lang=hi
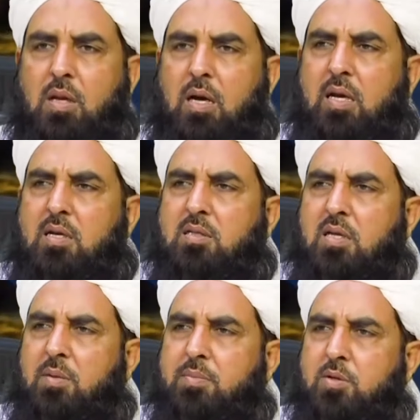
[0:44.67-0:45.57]
हर
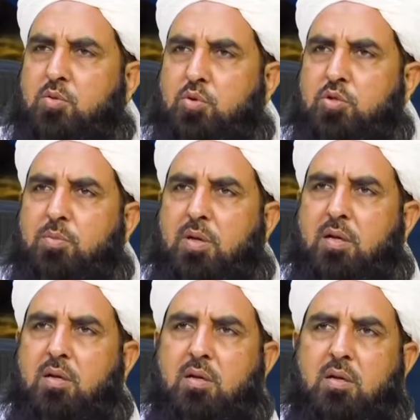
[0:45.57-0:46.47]
किताब का जो हजम है
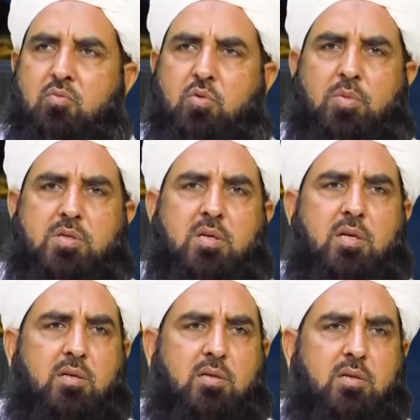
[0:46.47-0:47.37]
वो
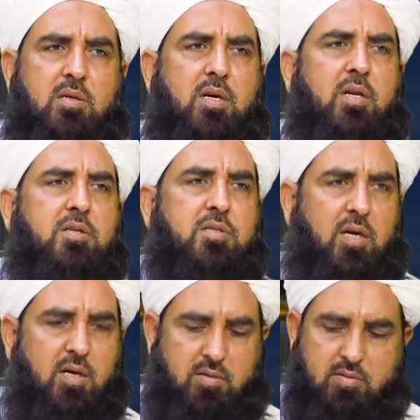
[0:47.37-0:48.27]
मसलन डेढ़ इंच
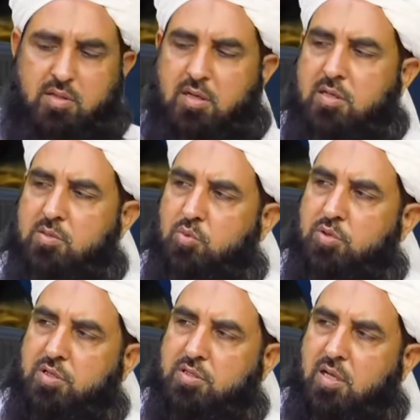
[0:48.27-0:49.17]
का है डेढ़ इंच
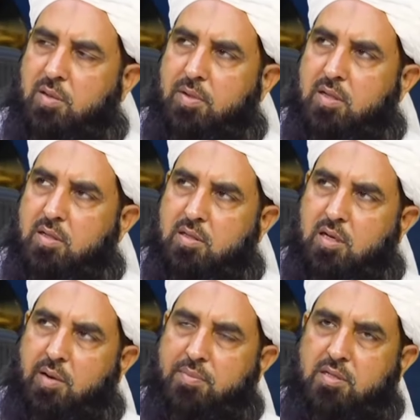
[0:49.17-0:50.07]
मोटी किताब है
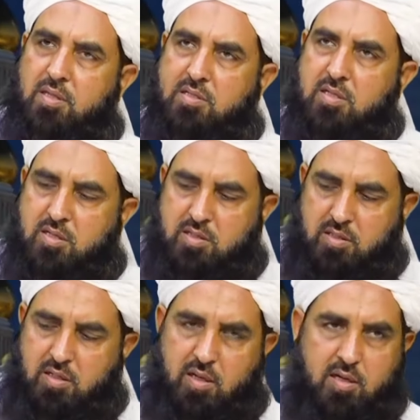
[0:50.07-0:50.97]
हमने दस रखी
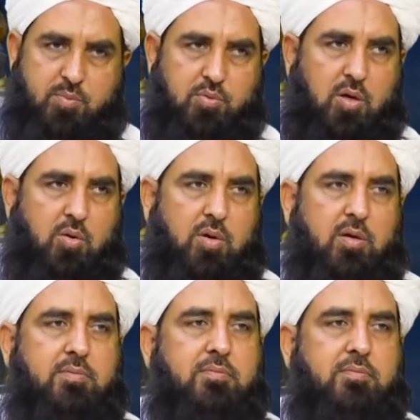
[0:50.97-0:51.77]
है खाना पूरा हो गया